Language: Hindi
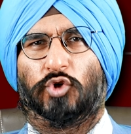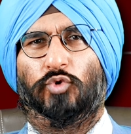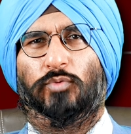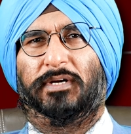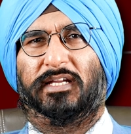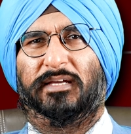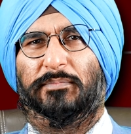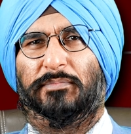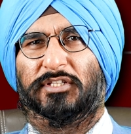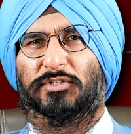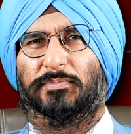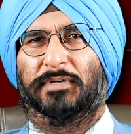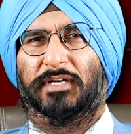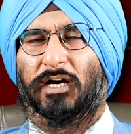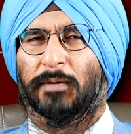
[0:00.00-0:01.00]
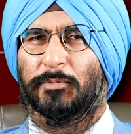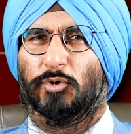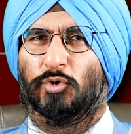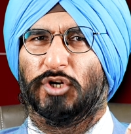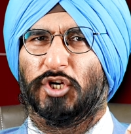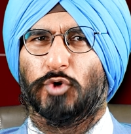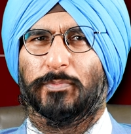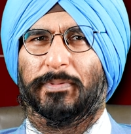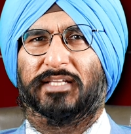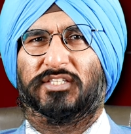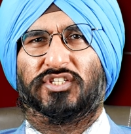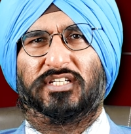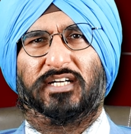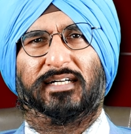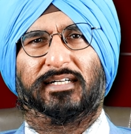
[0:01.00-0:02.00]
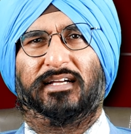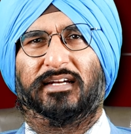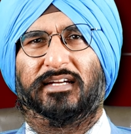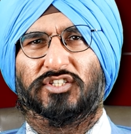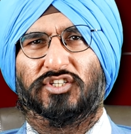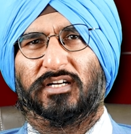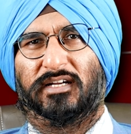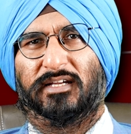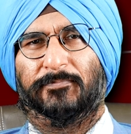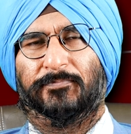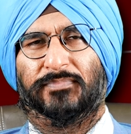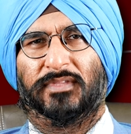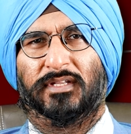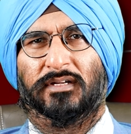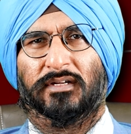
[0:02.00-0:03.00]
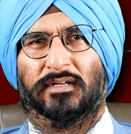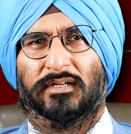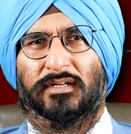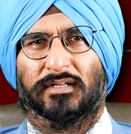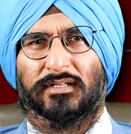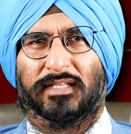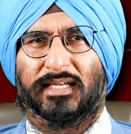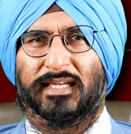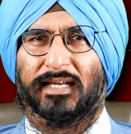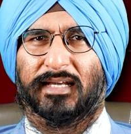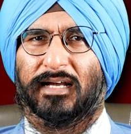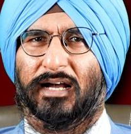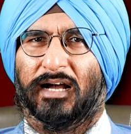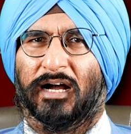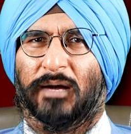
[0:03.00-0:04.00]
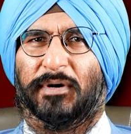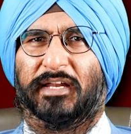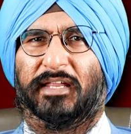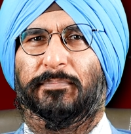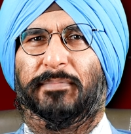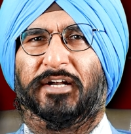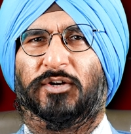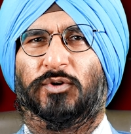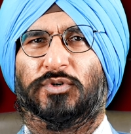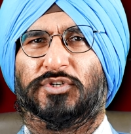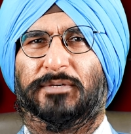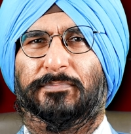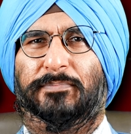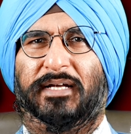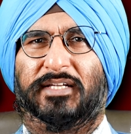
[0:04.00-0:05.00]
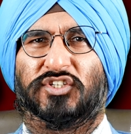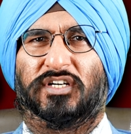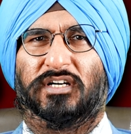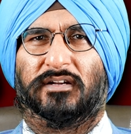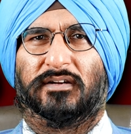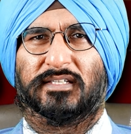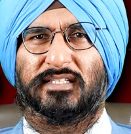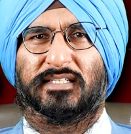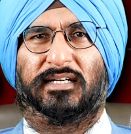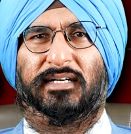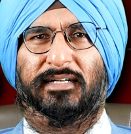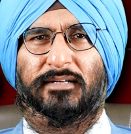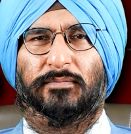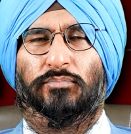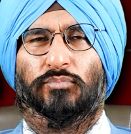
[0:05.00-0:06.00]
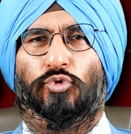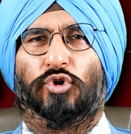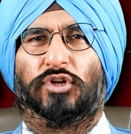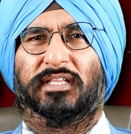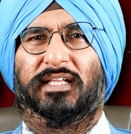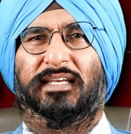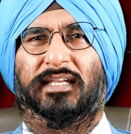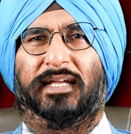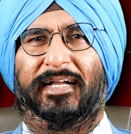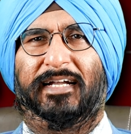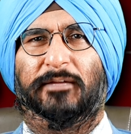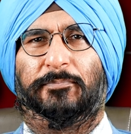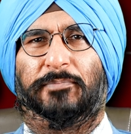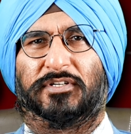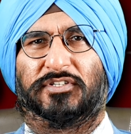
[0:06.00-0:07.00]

अक्टूबर के मंथ में हम लोग न्यू बैच स्टार्ट करने जा रहे हैं देखिए हमारी मेंटोरशिप बैच का रिजल्ट मोर देन 90